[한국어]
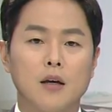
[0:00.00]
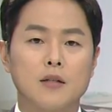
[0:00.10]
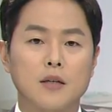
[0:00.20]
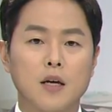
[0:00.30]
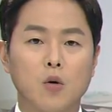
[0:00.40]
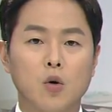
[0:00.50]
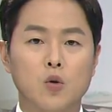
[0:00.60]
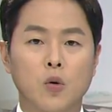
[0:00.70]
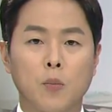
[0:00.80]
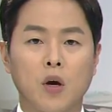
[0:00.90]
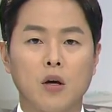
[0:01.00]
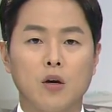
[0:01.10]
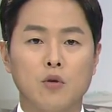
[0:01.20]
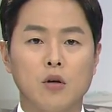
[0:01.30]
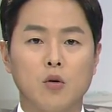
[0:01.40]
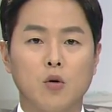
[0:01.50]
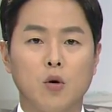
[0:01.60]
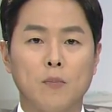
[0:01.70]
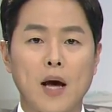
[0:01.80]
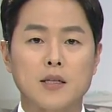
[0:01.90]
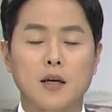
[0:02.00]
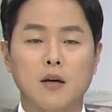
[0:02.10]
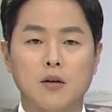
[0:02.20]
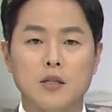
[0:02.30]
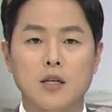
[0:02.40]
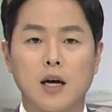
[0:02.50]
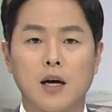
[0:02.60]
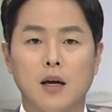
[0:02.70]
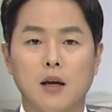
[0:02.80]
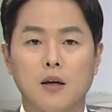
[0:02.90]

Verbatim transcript: 자사고 존폐 여부를 놓고 파장이 커지자